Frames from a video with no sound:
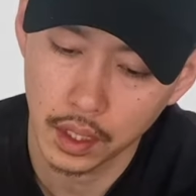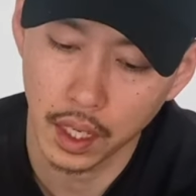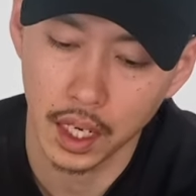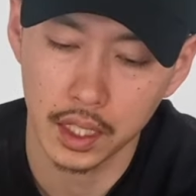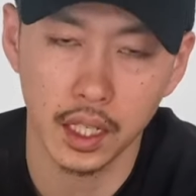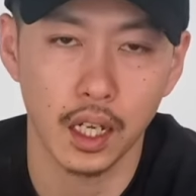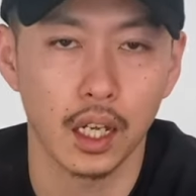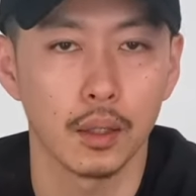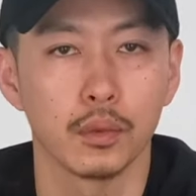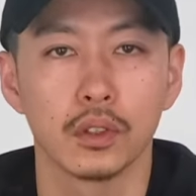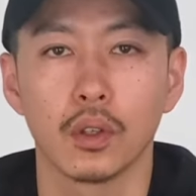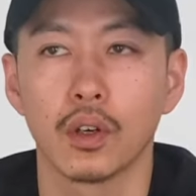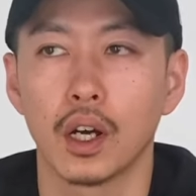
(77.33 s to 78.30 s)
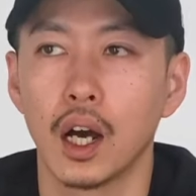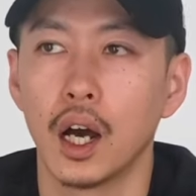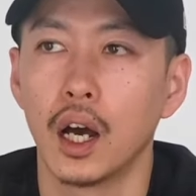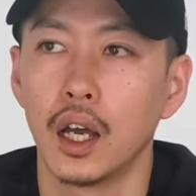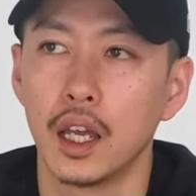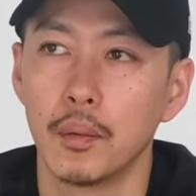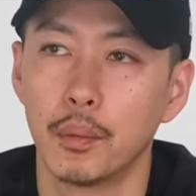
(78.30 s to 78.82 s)
でアナハイムと
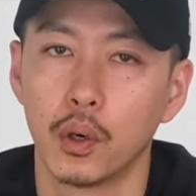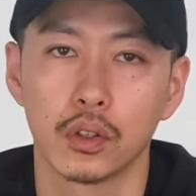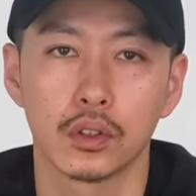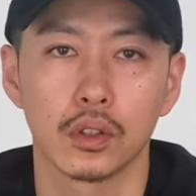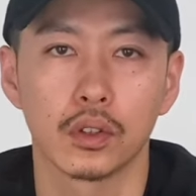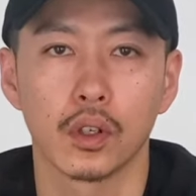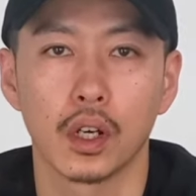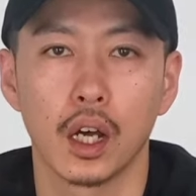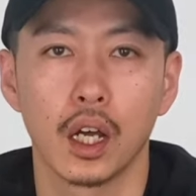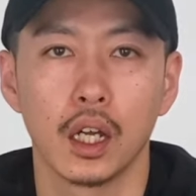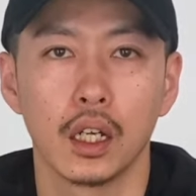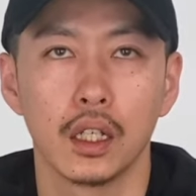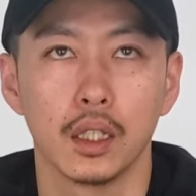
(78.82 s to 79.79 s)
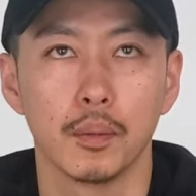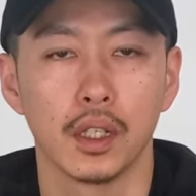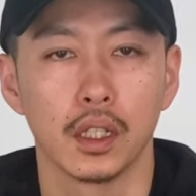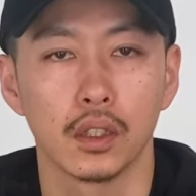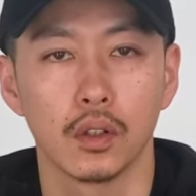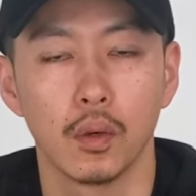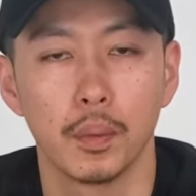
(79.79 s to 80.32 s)
か、えー、ボルトとか今
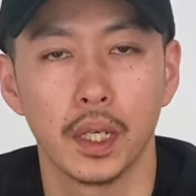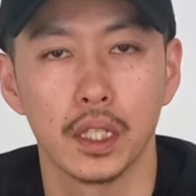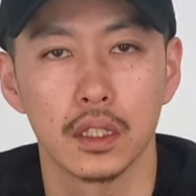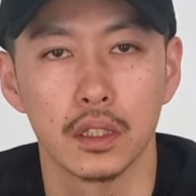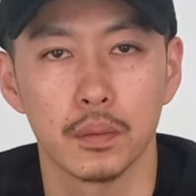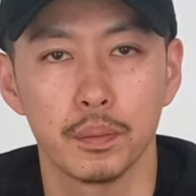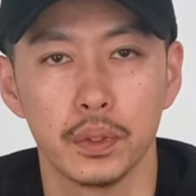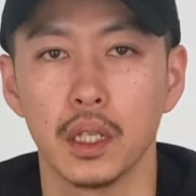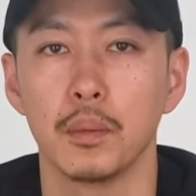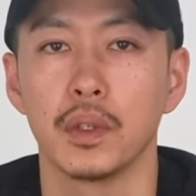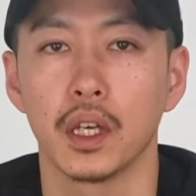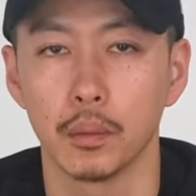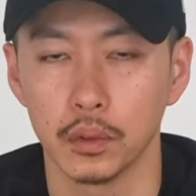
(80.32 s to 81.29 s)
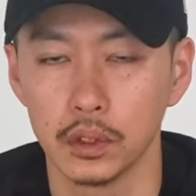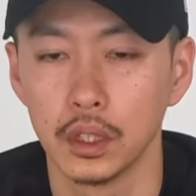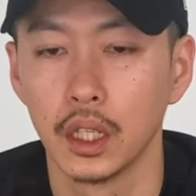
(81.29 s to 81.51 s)
だとバンズプレミアム